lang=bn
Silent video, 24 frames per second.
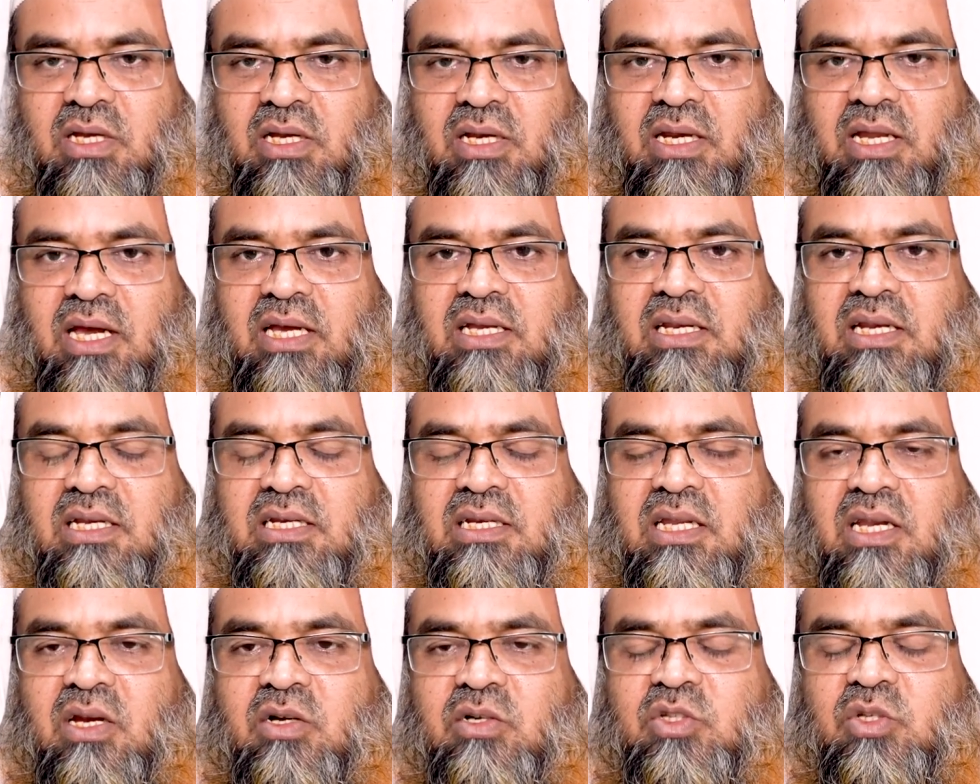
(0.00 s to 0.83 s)
লাইলা
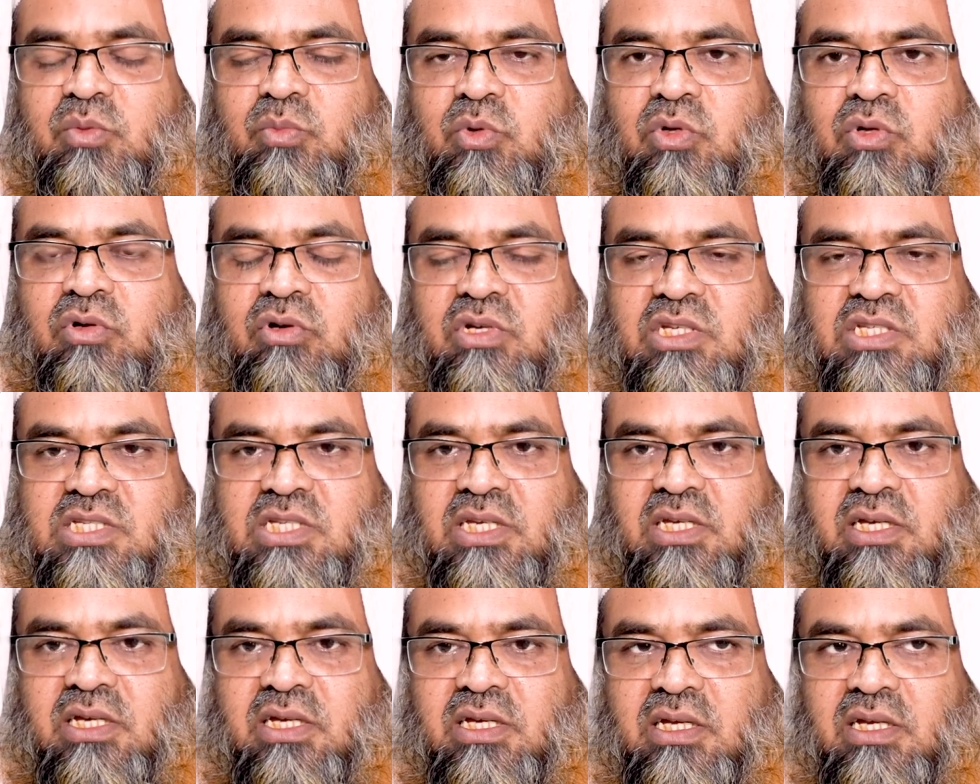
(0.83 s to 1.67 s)
ইল্লাল অর্থ ভুল করেছে
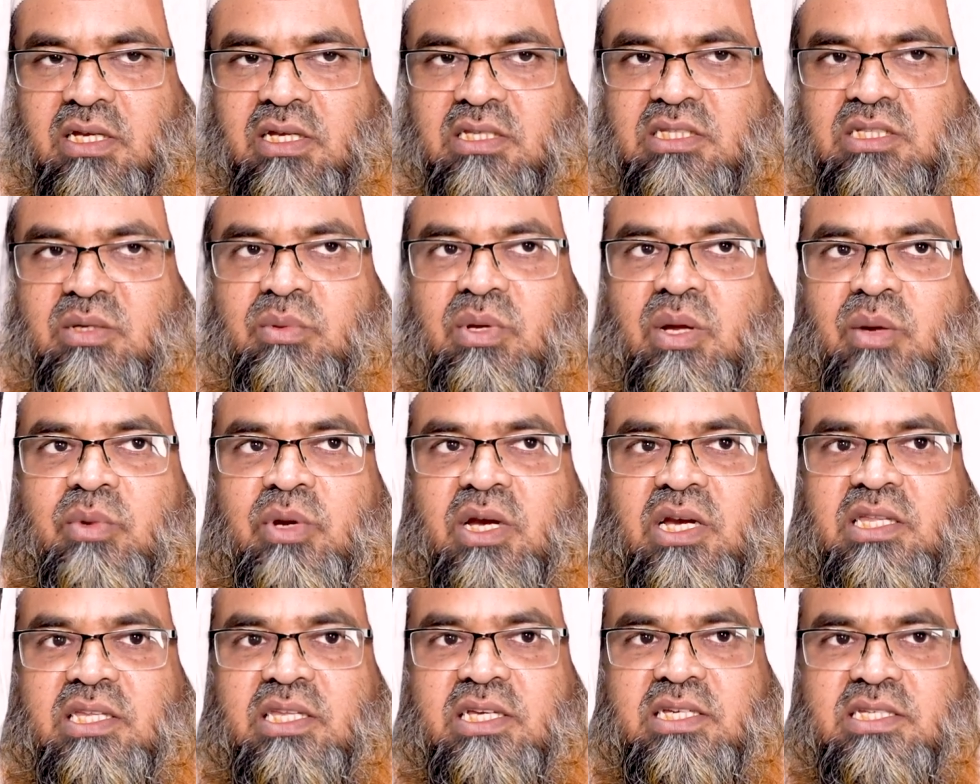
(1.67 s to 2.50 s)
যেমন আমরা
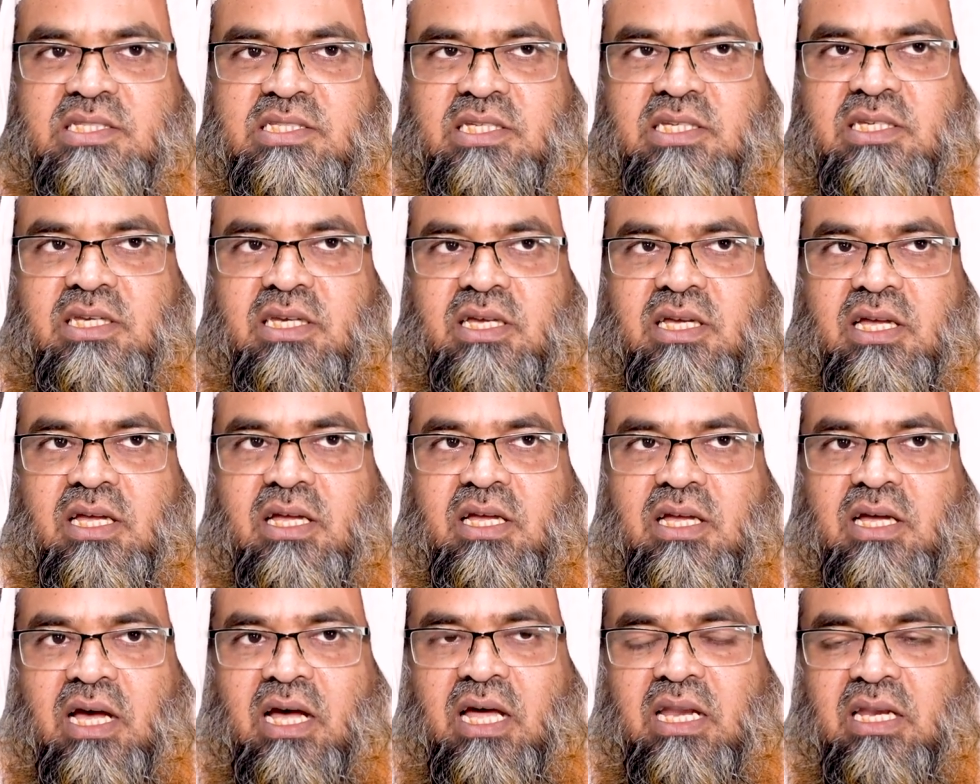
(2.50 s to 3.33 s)
এটা দেখেছি
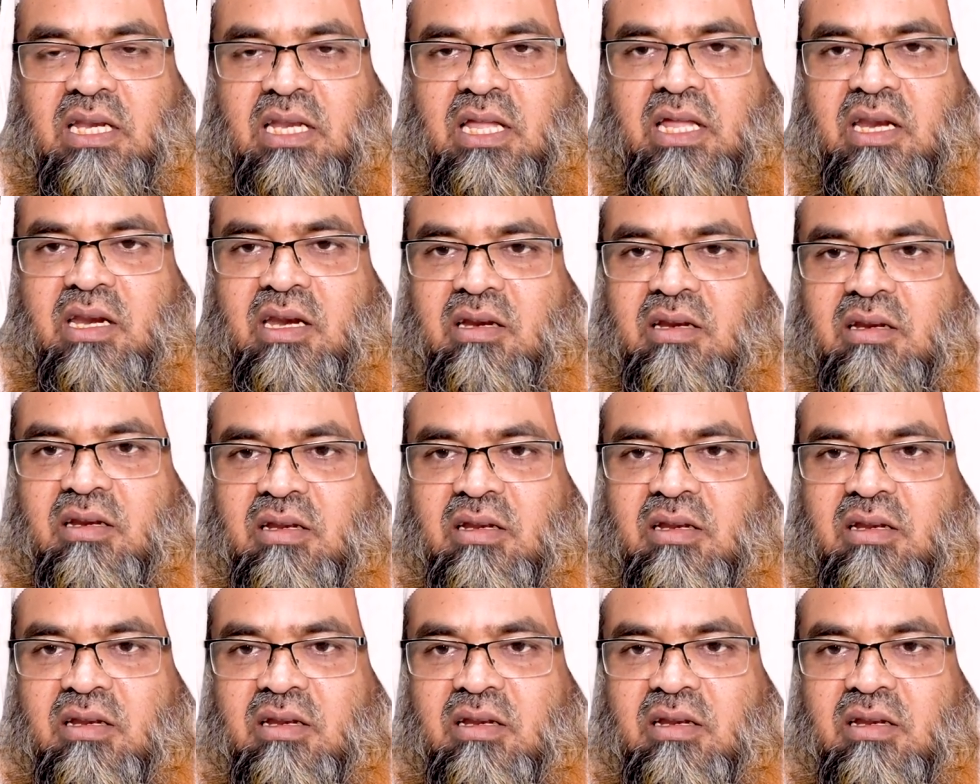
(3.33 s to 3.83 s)
আল্লাহর